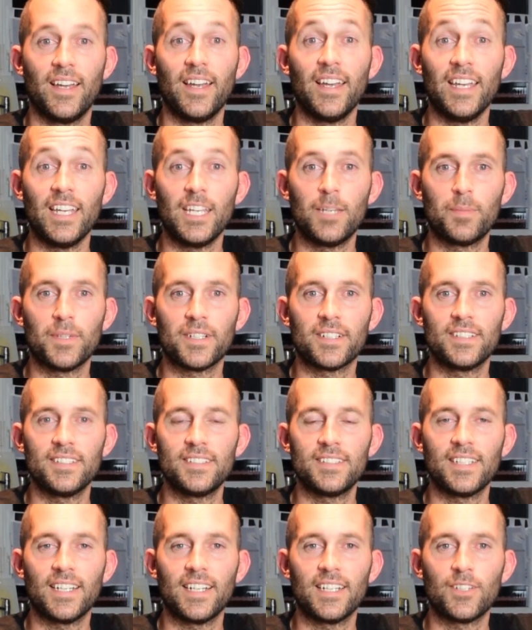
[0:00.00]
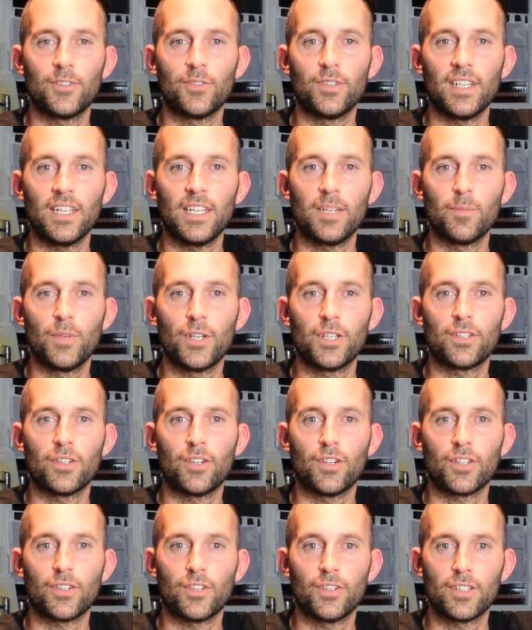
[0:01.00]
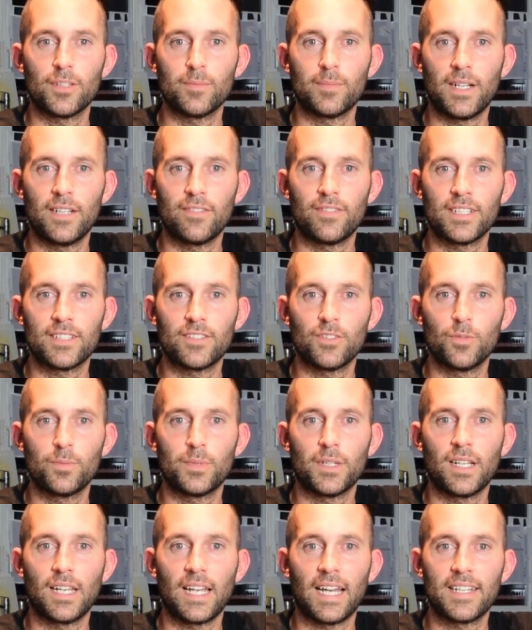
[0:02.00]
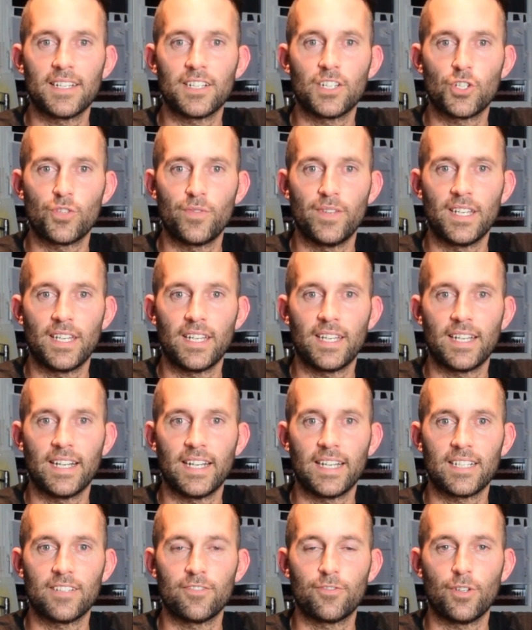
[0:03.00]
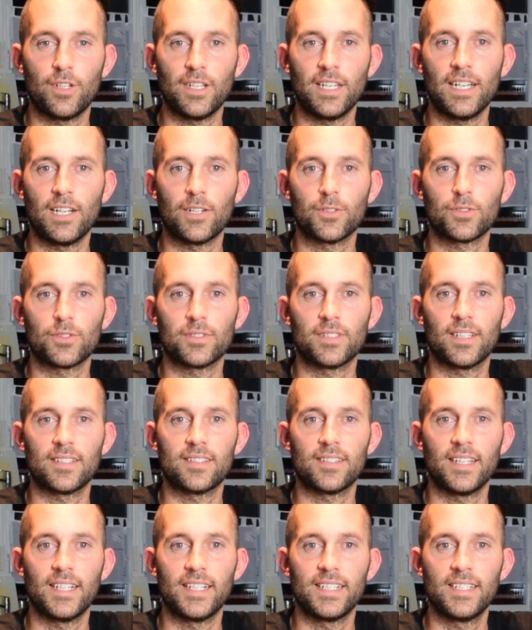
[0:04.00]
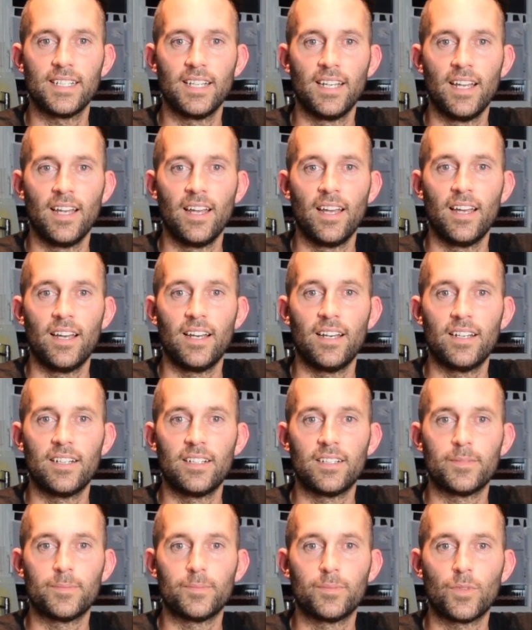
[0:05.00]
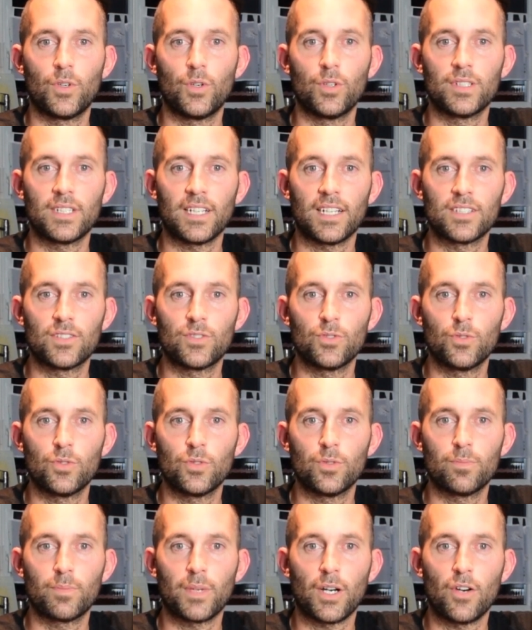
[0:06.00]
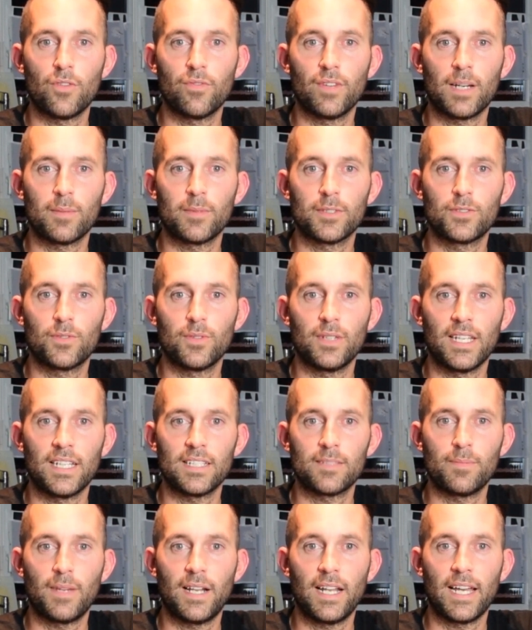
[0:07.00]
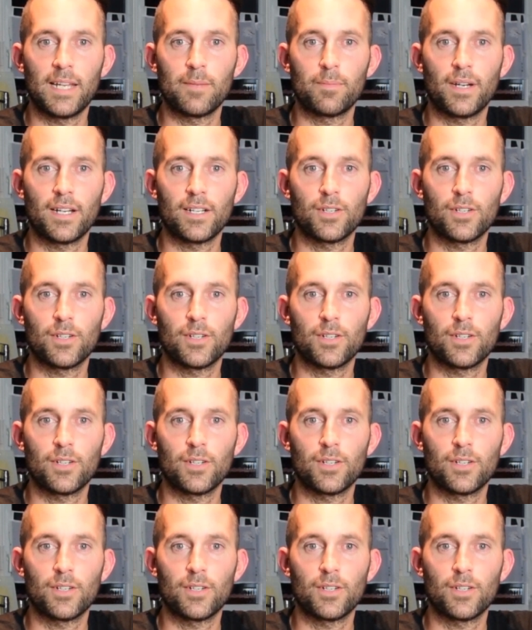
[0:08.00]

Ich bin Christian und ich möchte euch heute mal was über Ladegeschwindigkeiten von E-Autos erzählen. Ähm, und dazu brauchen wir aber zunächst mal ein paar